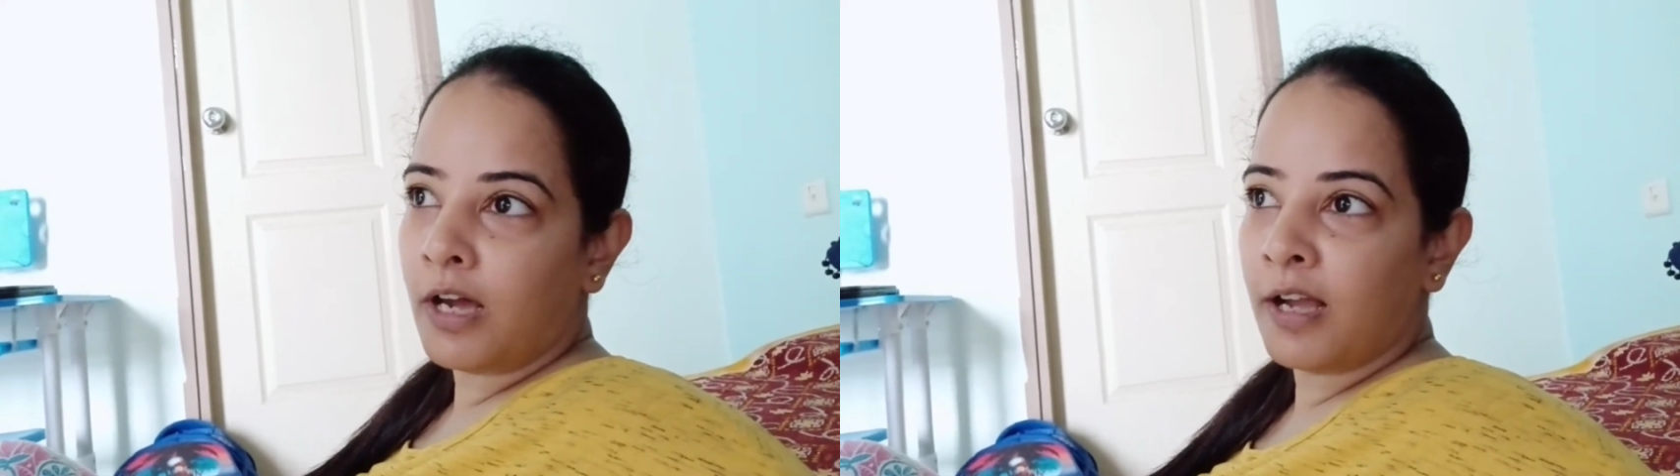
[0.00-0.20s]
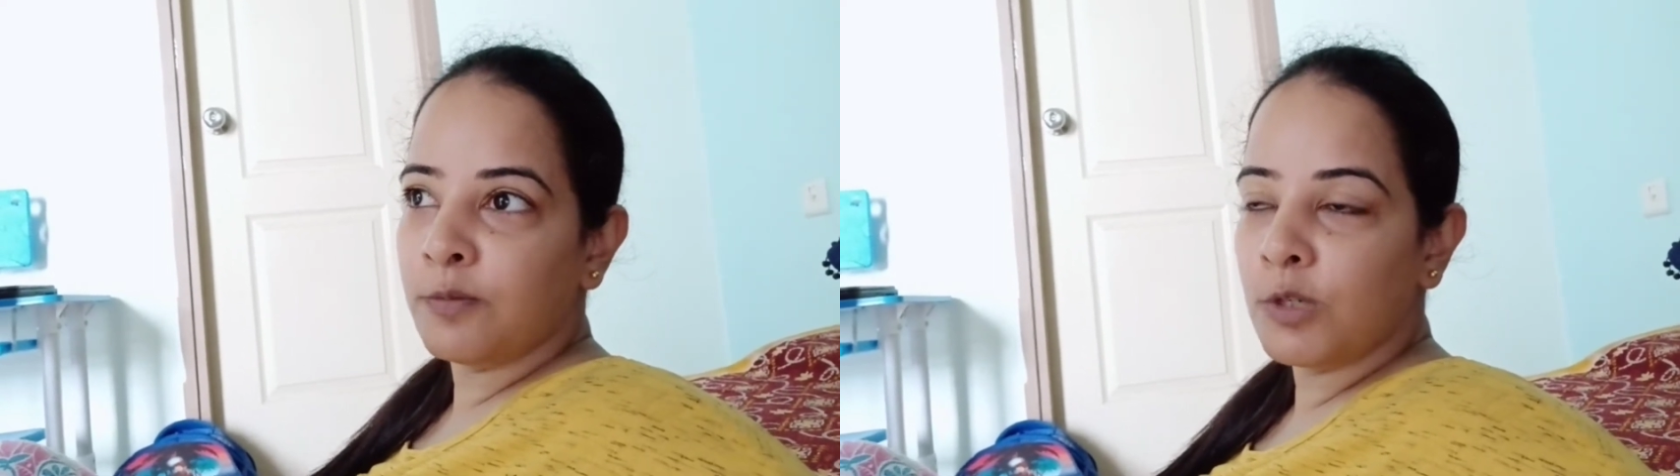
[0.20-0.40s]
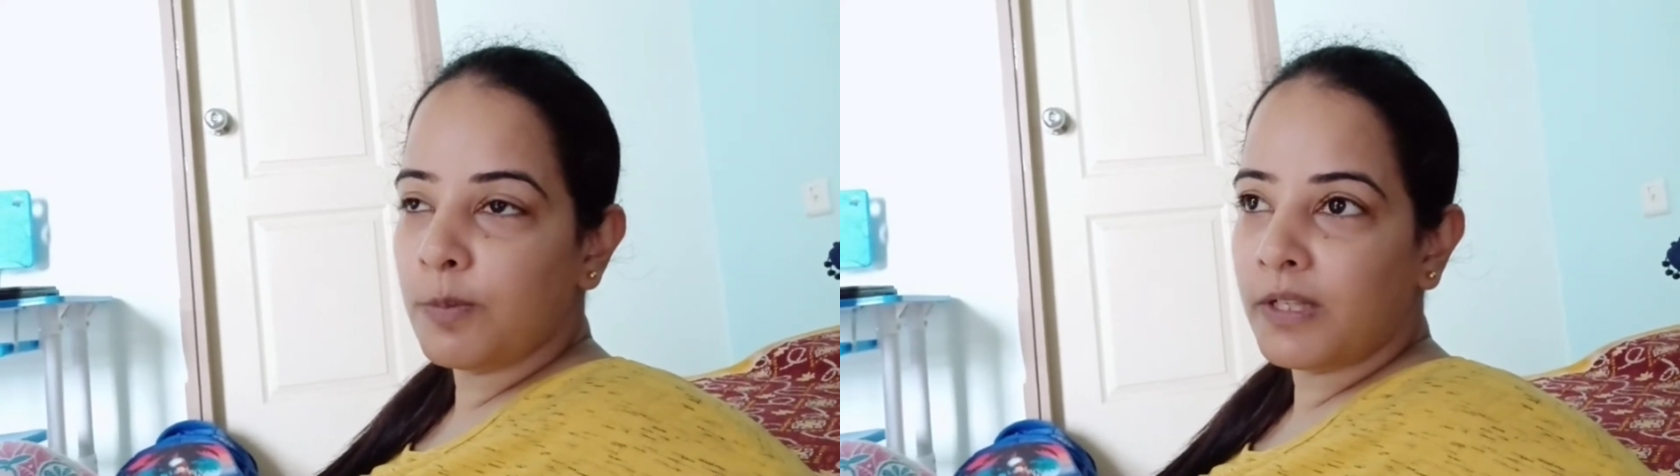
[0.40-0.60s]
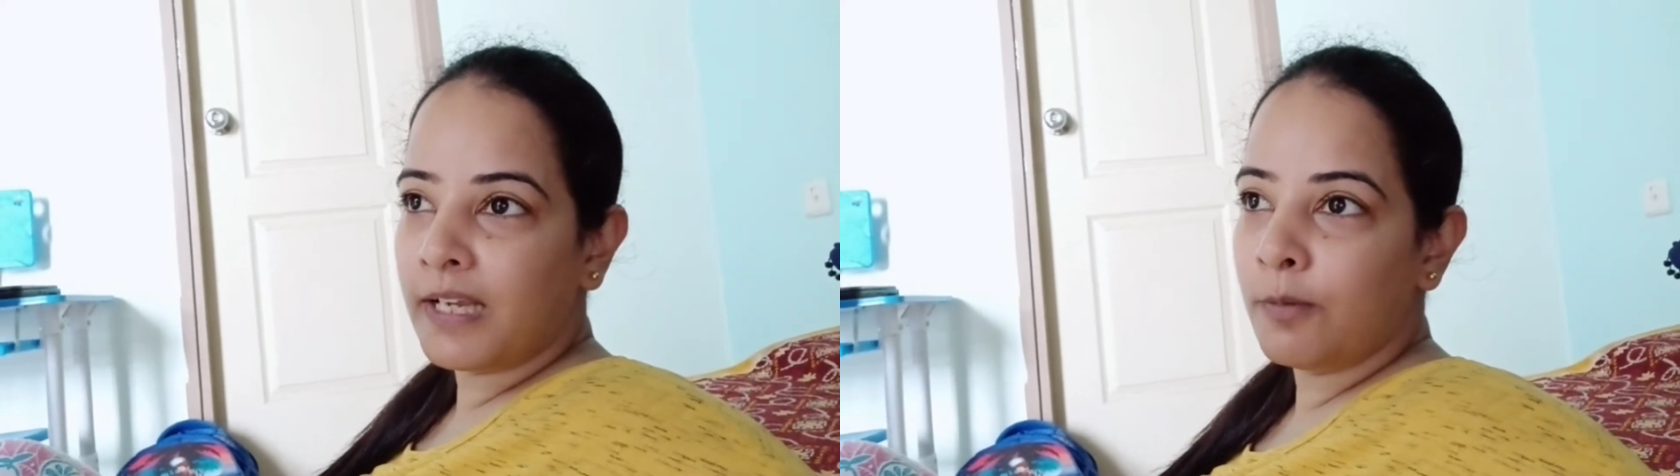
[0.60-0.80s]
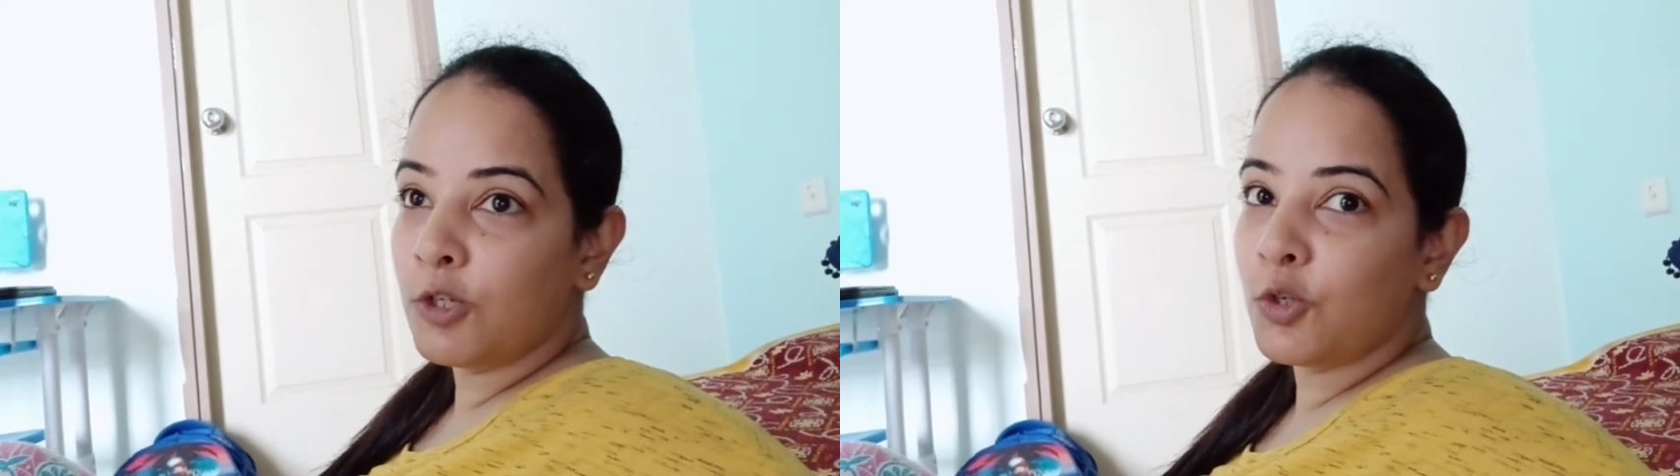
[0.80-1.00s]
आज मुझे पता है
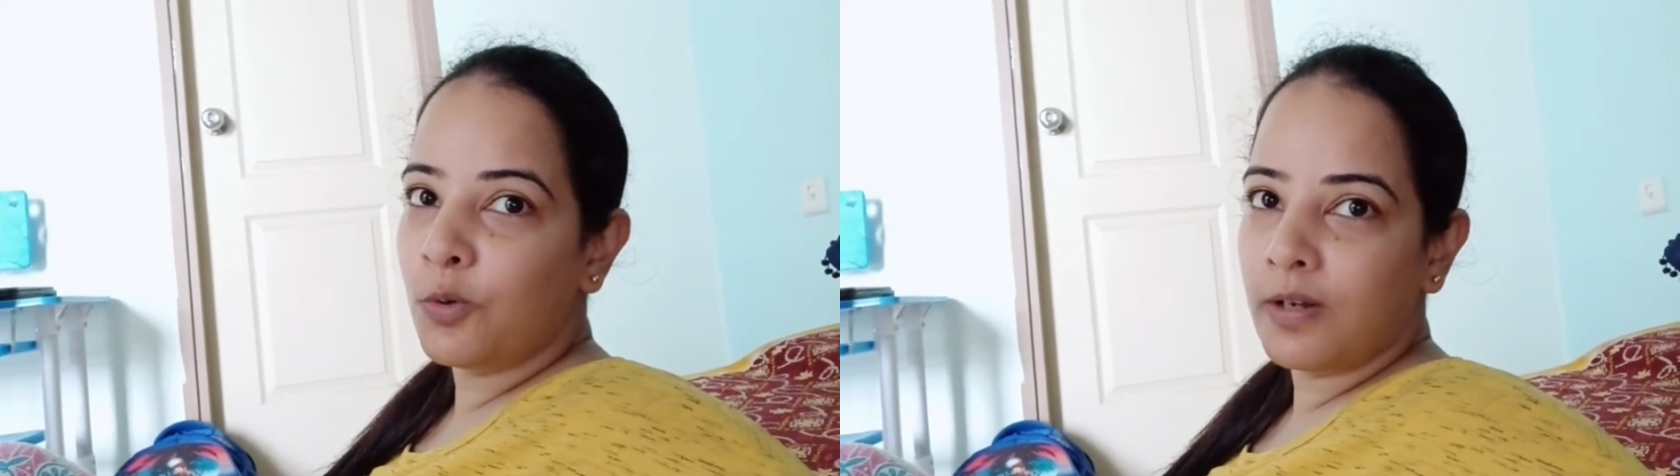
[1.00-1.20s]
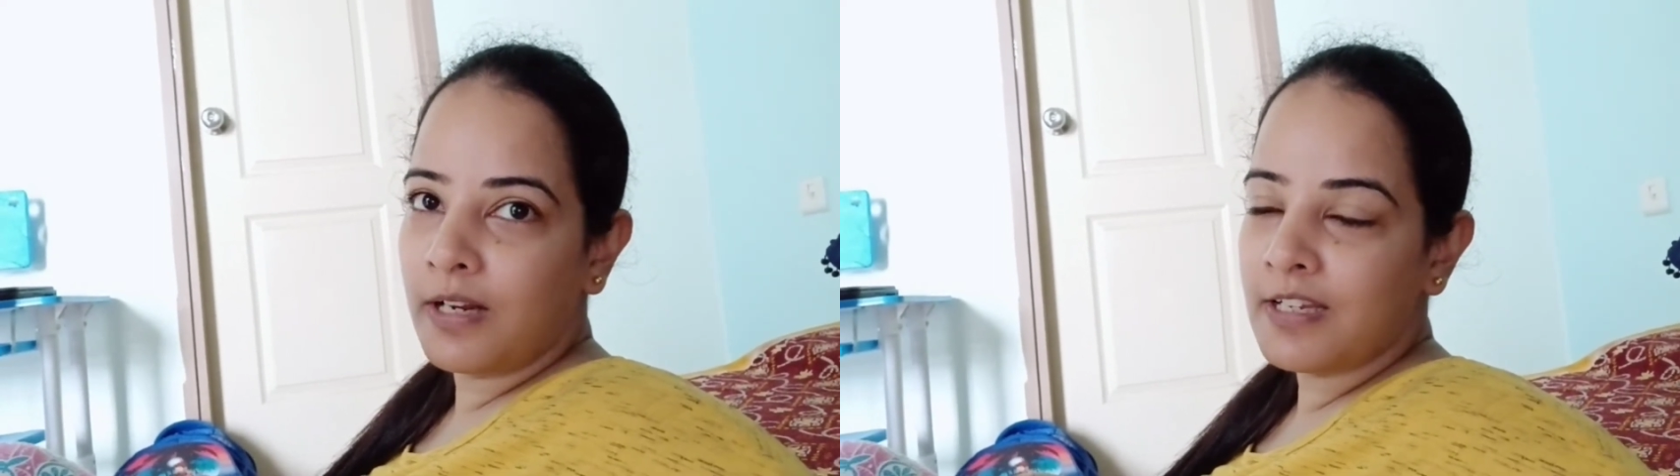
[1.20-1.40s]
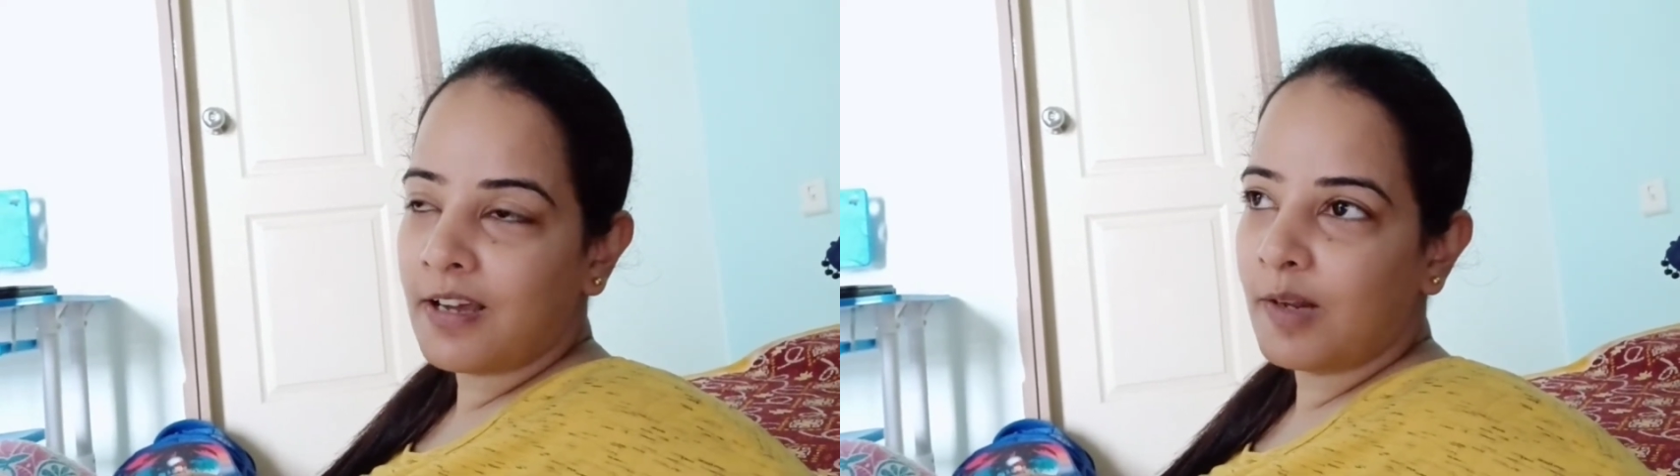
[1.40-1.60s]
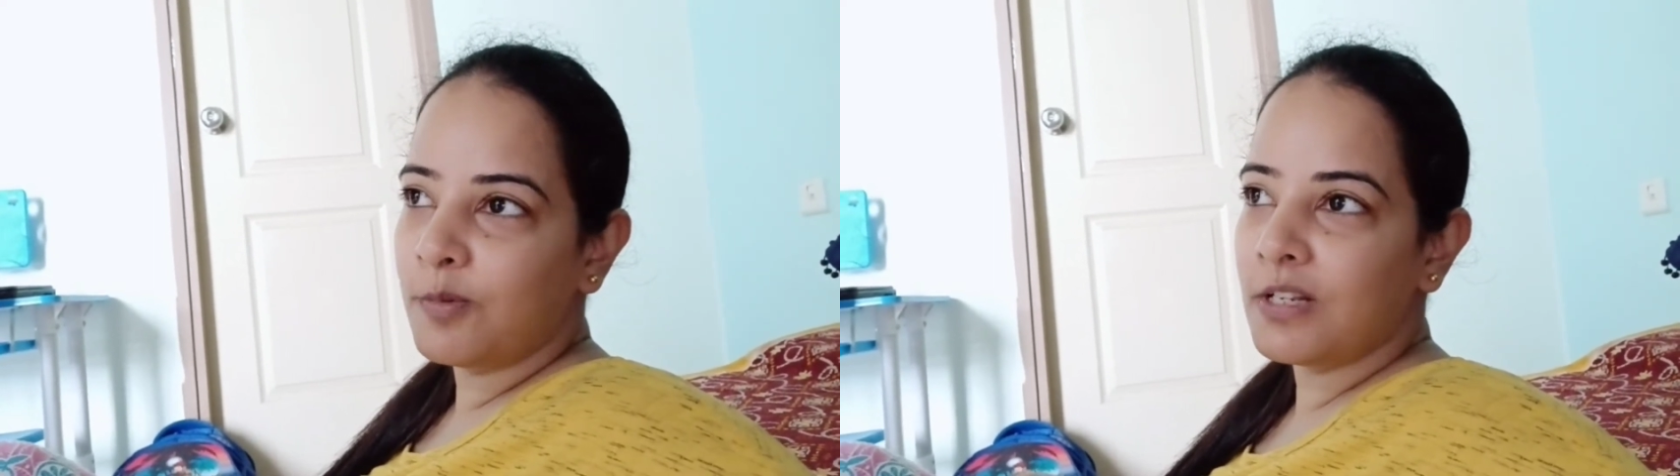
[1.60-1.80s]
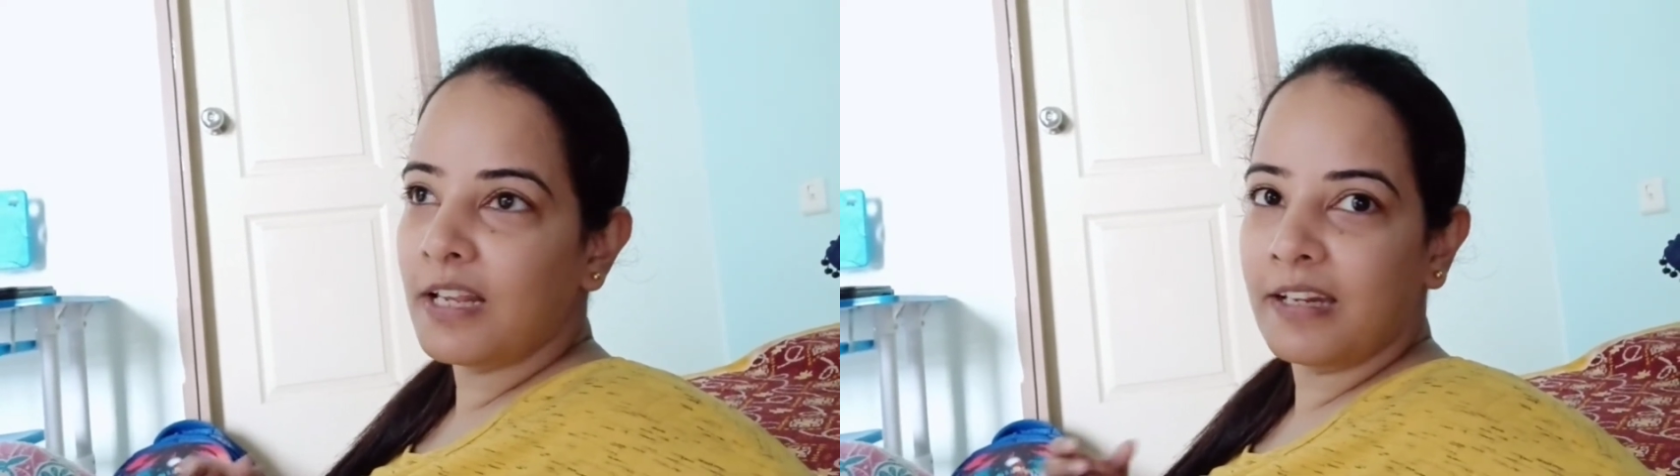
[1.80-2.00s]
कि मुझे छोड़ने नहीं जाना
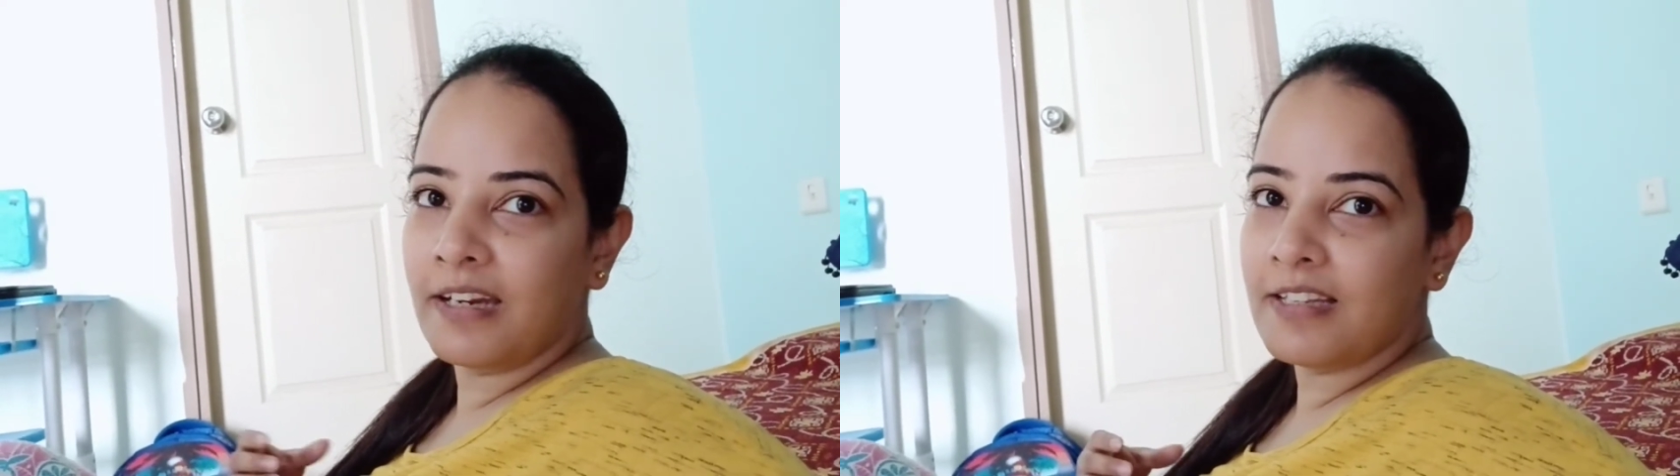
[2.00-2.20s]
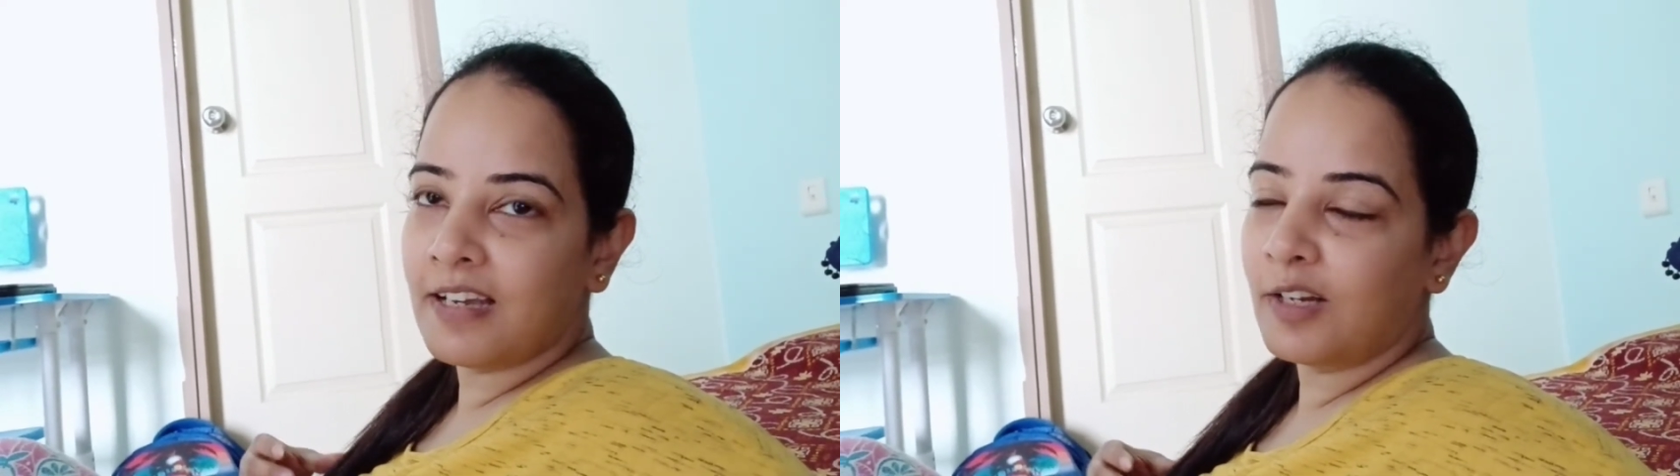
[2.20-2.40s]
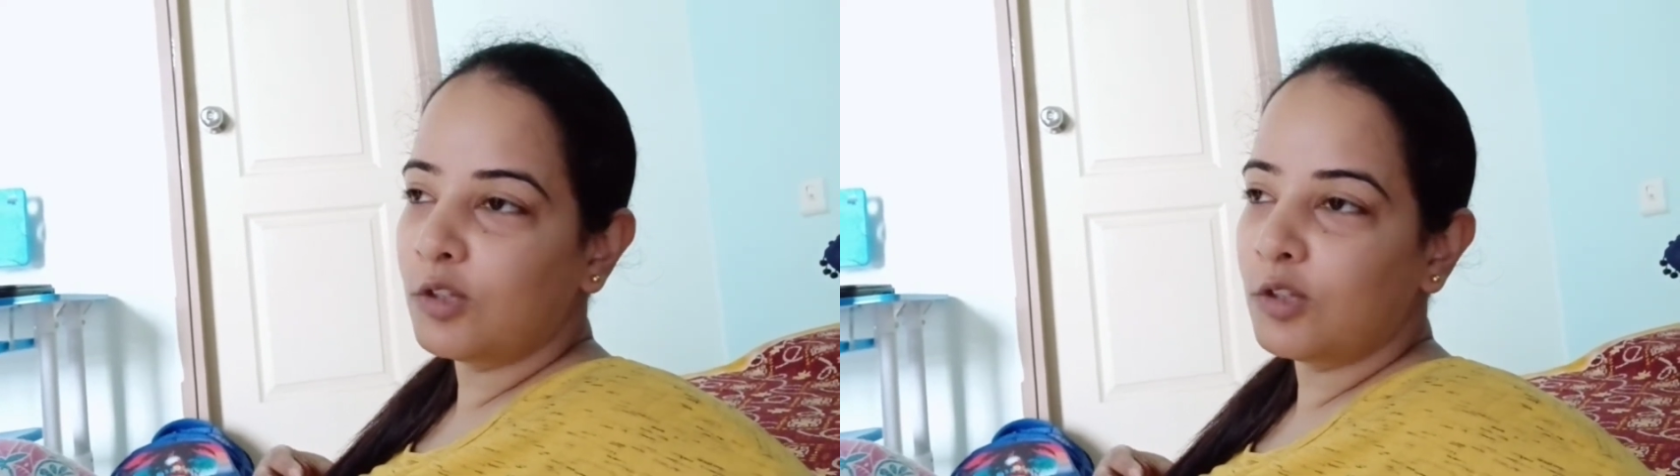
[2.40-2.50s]
मुझे लेने नहीं जाना